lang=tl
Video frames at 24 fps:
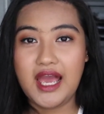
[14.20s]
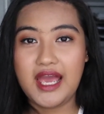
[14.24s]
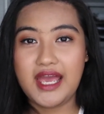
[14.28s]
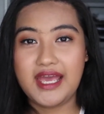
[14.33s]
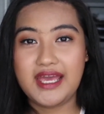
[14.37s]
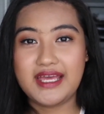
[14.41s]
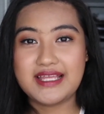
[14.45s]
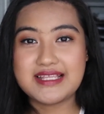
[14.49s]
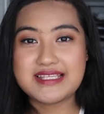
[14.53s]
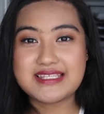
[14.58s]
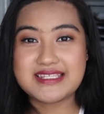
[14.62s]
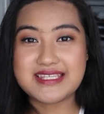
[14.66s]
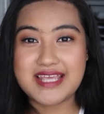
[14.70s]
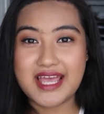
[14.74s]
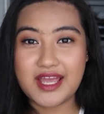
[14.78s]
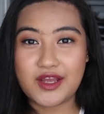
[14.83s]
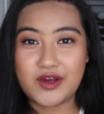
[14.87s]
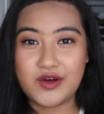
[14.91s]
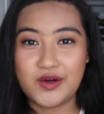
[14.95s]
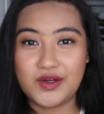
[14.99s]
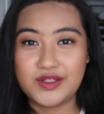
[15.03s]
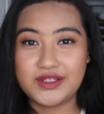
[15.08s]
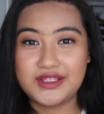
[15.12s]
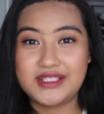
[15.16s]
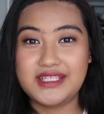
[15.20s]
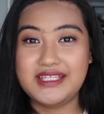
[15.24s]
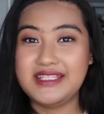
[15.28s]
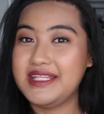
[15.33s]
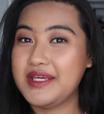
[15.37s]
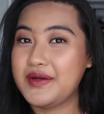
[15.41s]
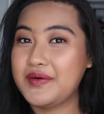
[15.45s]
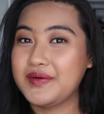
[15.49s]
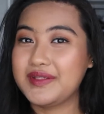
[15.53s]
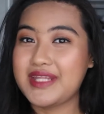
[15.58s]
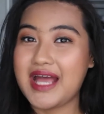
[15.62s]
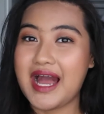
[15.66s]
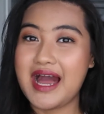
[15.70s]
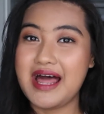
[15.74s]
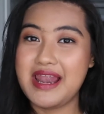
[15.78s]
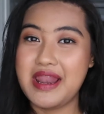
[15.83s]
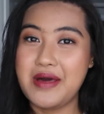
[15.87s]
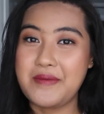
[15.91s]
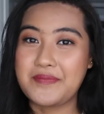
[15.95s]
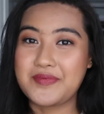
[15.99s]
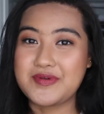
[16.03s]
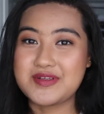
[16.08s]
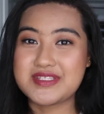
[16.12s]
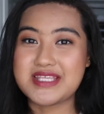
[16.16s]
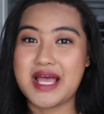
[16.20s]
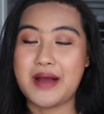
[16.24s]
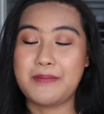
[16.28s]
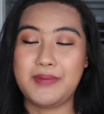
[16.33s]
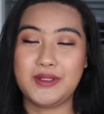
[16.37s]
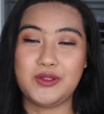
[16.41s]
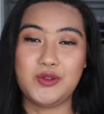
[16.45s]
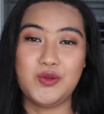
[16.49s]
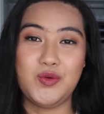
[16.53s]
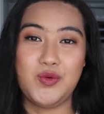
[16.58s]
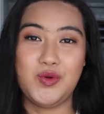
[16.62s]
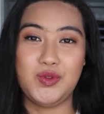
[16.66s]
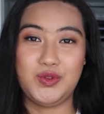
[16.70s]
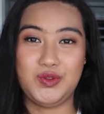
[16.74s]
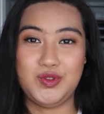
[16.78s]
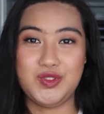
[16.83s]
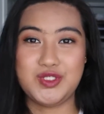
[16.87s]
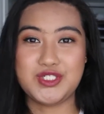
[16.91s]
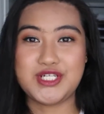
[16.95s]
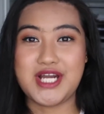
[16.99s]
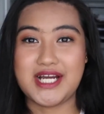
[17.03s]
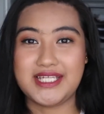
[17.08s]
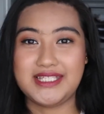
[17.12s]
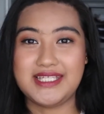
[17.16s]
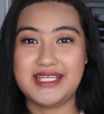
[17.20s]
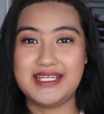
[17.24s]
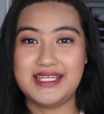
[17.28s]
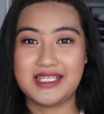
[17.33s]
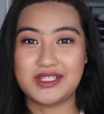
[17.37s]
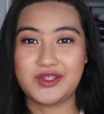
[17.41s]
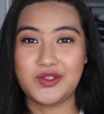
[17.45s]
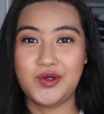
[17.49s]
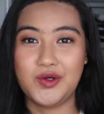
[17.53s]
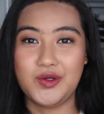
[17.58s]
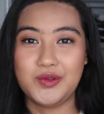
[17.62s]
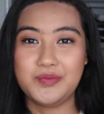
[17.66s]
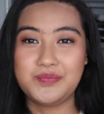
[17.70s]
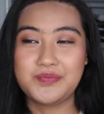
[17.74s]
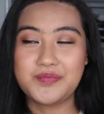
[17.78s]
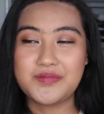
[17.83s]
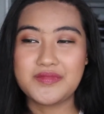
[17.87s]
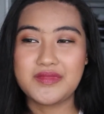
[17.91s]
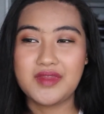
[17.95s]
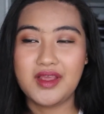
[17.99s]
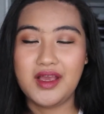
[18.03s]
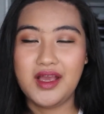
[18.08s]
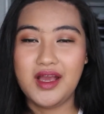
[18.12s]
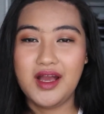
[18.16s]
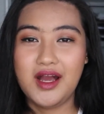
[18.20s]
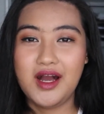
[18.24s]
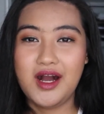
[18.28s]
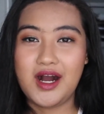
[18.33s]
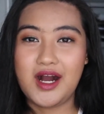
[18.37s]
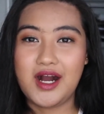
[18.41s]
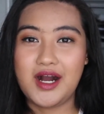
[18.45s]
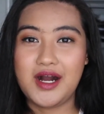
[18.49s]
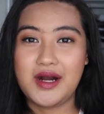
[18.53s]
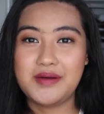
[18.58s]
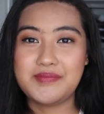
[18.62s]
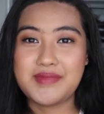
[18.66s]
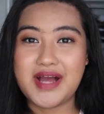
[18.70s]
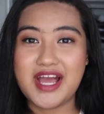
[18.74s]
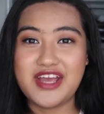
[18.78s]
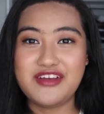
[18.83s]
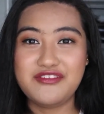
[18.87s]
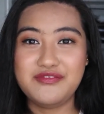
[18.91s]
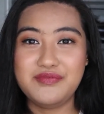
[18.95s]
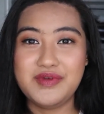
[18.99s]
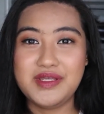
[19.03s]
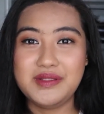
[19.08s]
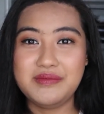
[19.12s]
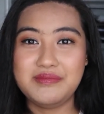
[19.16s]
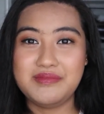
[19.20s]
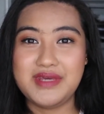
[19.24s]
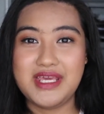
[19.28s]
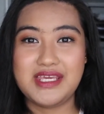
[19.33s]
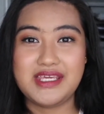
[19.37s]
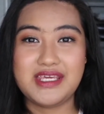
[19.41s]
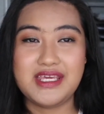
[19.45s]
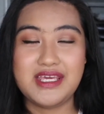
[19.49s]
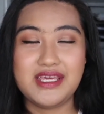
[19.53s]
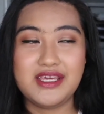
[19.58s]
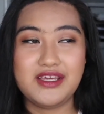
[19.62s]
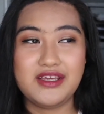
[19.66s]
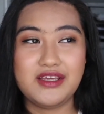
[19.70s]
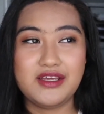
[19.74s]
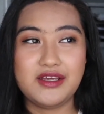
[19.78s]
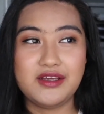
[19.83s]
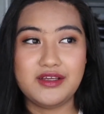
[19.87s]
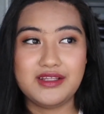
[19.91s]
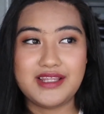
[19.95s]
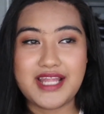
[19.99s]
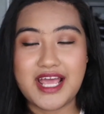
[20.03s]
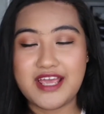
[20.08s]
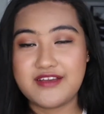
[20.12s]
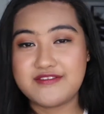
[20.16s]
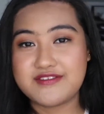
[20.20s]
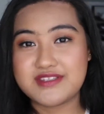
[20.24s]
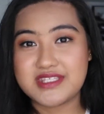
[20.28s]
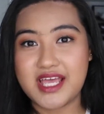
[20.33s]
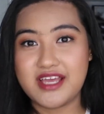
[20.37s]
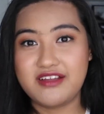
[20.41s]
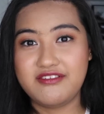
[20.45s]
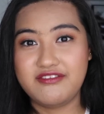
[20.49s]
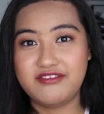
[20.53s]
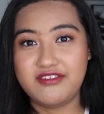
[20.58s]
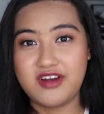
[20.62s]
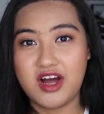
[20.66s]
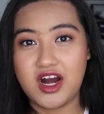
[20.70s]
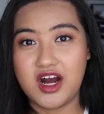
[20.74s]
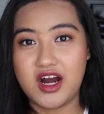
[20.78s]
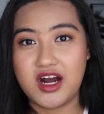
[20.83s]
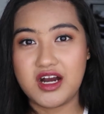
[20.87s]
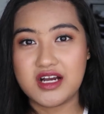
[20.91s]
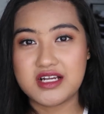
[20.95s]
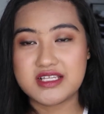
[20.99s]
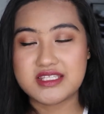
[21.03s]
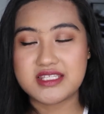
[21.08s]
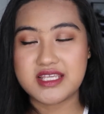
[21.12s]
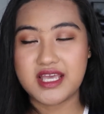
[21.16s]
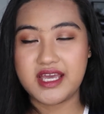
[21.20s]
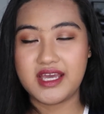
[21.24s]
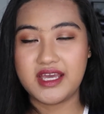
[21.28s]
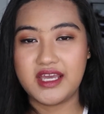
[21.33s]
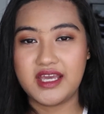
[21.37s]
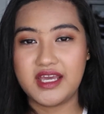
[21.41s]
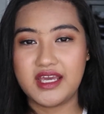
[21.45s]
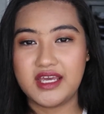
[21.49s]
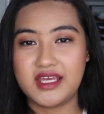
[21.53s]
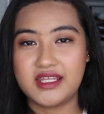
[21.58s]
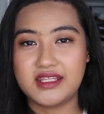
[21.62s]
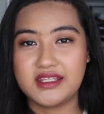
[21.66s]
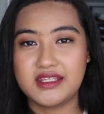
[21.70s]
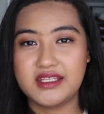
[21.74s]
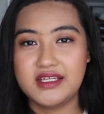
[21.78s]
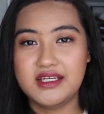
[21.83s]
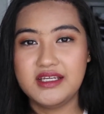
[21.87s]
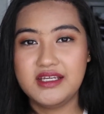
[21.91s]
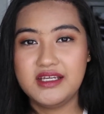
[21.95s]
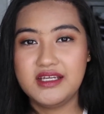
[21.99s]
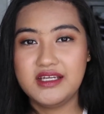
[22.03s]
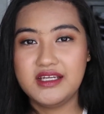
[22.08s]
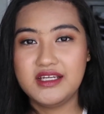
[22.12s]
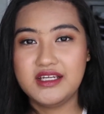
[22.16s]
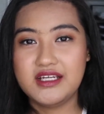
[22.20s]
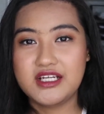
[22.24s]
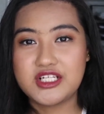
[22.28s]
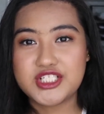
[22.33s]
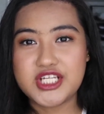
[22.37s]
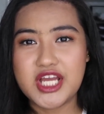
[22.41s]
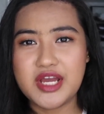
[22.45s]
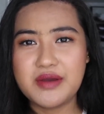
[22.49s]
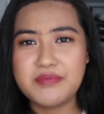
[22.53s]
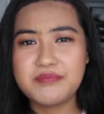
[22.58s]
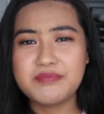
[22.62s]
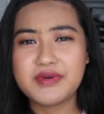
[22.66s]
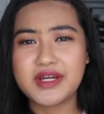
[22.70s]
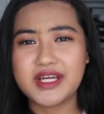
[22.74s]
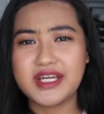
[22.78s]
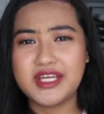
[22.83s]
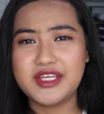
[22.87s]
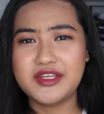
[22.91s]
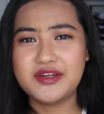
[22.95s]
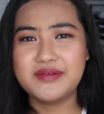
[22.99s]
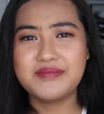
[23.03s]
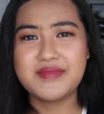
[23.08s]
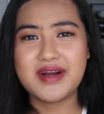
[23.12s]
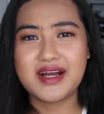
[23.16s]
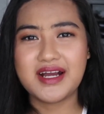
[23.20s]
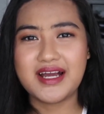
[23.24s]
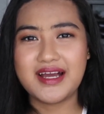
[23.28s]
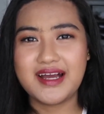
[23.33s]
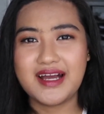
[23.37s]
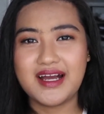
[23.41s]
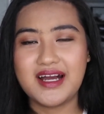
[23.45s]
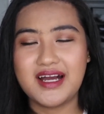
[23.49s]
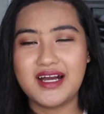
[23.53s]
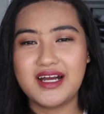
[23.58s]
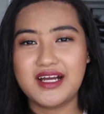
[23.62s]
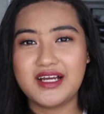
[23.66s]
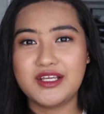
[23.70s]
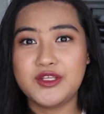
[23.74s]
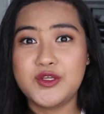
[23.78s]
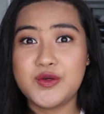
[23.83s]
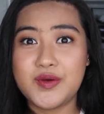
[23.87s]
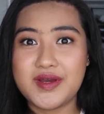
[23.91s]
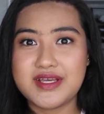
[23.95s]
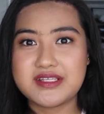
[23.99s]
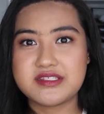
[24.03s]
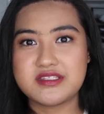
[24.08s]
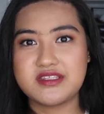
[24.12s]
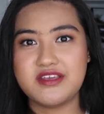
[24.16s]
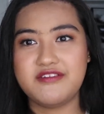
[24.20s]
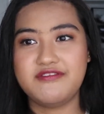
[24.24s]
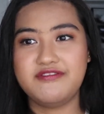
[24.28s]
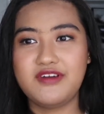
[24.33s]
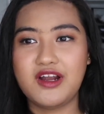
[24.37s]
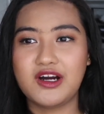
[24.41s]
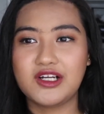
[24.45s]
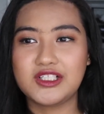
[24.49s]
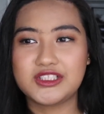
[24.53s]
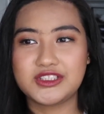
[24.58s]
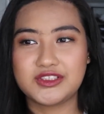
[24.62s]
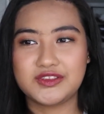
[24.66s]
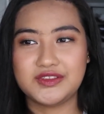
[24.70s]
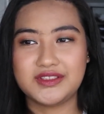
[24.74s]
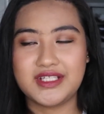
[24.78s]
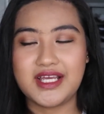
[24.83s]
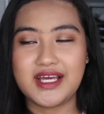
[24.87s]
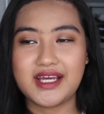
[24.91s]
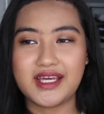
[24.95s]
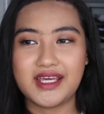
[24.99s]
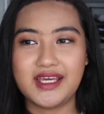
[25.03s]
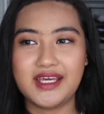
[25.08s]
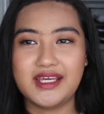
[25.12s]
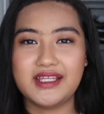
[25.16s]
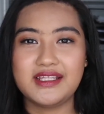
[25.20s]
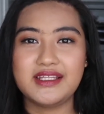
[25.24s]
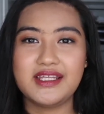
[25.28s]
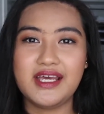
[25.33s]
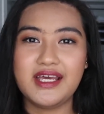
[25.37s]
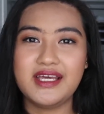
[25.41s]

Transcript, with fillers: And second, hindi ko na alam kung saan patungo tong channel na to. Um, I've been making lifestyle vlogs and syempre yung mga UST vlogs ko na rin.